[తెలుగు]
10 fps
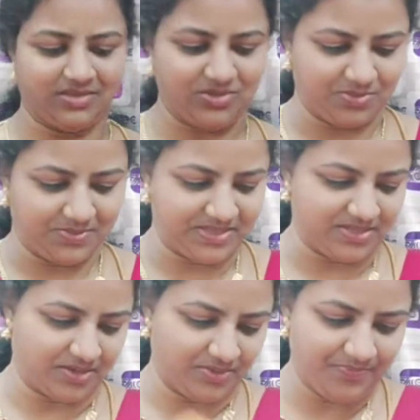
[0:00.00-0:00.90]

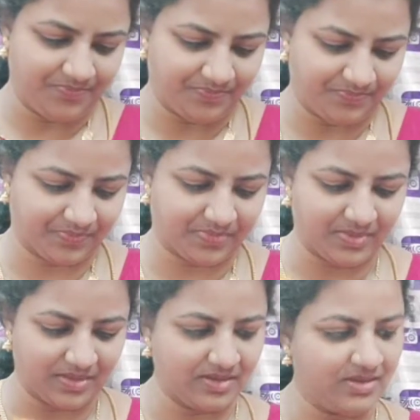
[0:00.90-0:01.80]
చూపిస్తాను
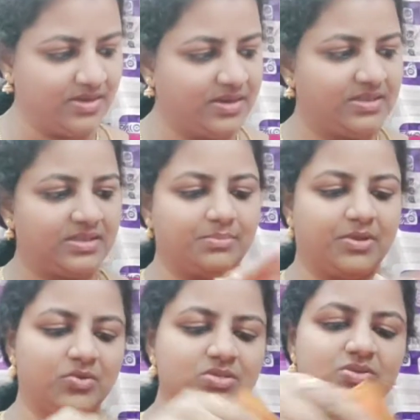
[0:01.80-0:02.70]
దీని
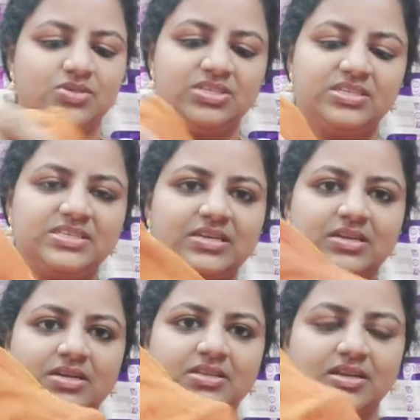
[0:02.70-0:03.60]
బ్లౌజ్కి వచ్చి డిజైన్
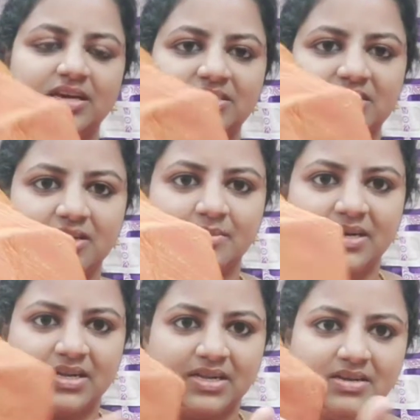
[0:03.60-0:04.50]
అనేది ఇలా
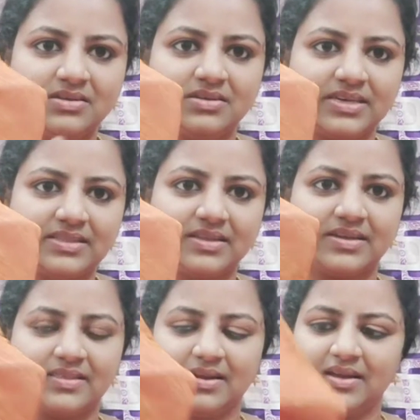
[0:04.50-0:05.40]
ఇచ్చారనమాట గీతలు
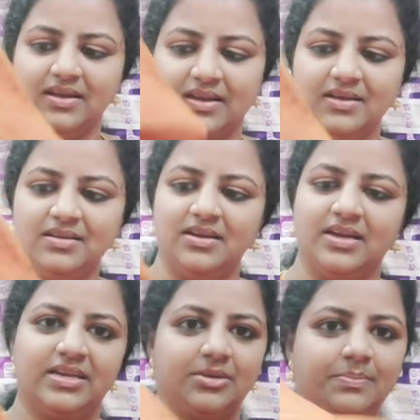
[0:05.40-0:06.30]
గీతలుగా
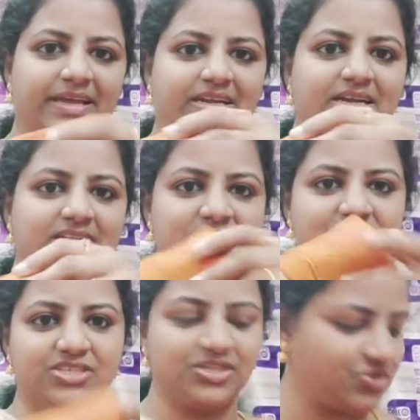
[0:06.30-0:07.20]
నేను ప్లెయిన్గానే
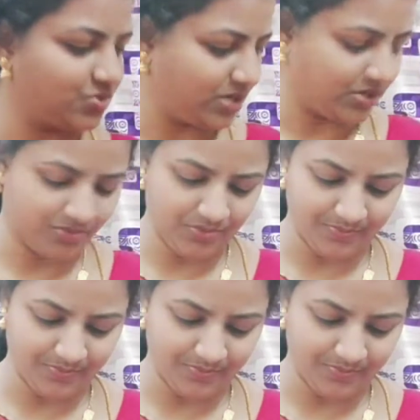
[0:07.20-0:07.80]
స్టిచ్ చేయించుకున్నాను